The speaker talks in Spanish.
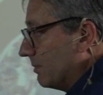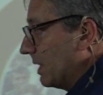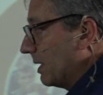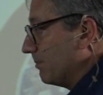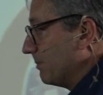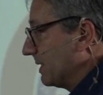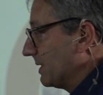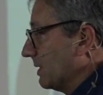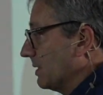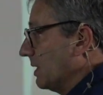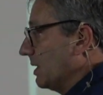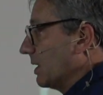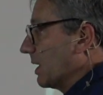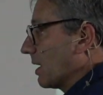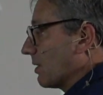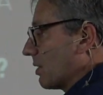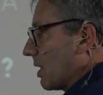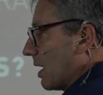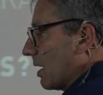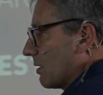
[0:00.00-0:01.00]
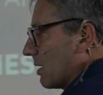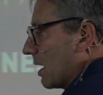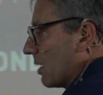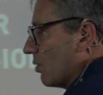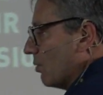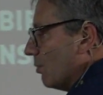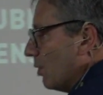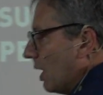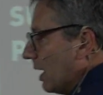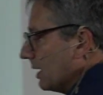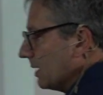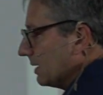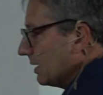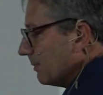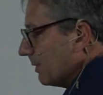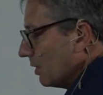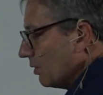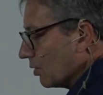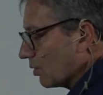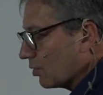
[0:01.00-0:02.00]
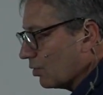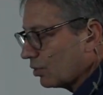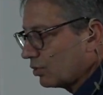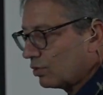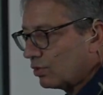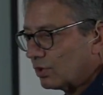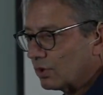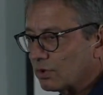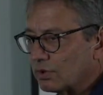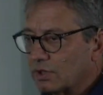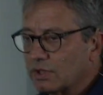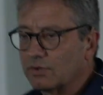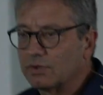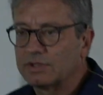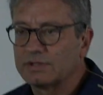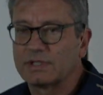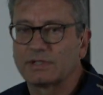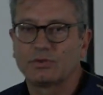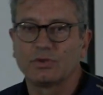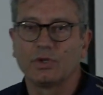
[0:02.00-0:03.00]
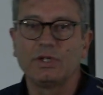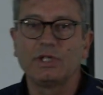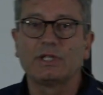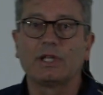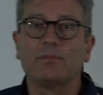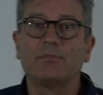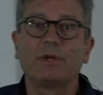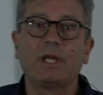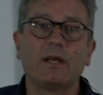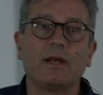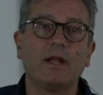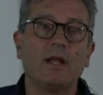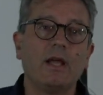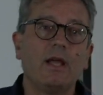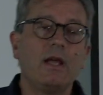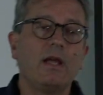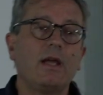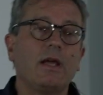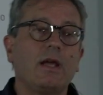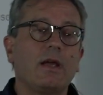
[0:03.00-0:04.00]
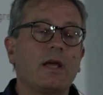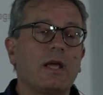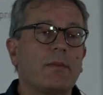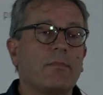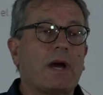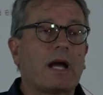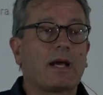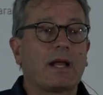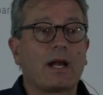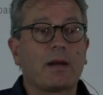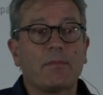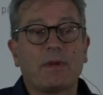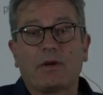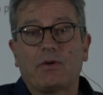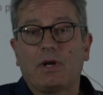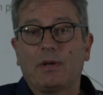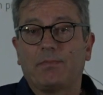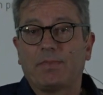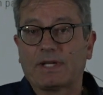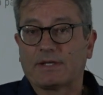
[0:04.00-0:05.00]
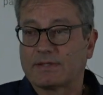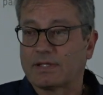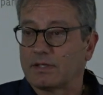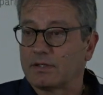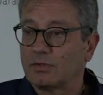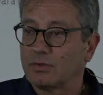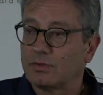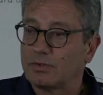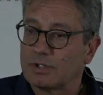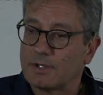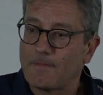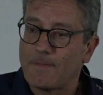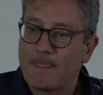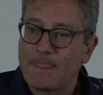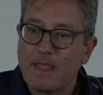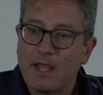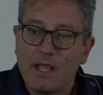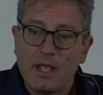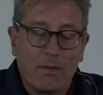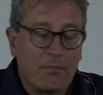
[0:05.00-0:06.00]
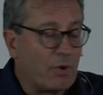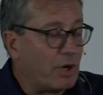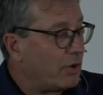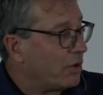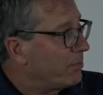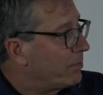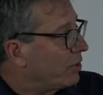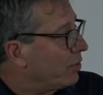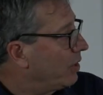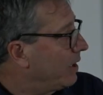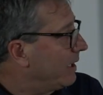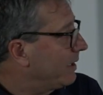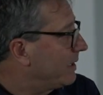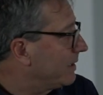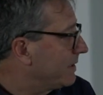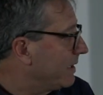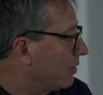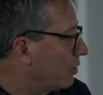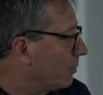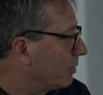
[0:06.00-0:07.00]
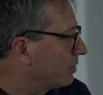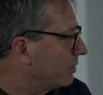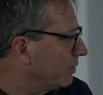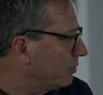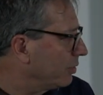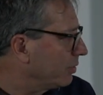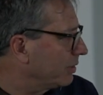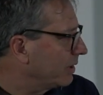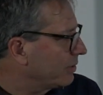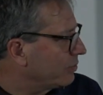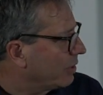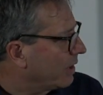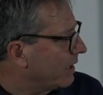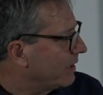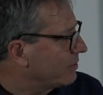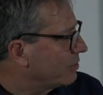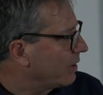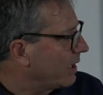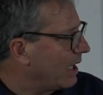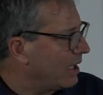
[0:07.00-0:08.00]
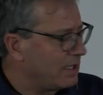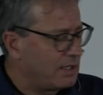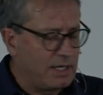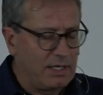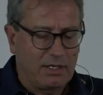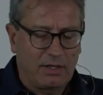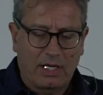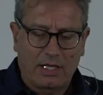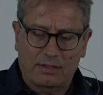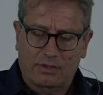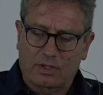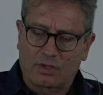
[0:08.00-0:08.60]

la empresa tiene que acomodar este mayor costo de, cotización y también eh, va a ganar menos la empresa. Entonces, bueno, pero este 5% de cotización adicional,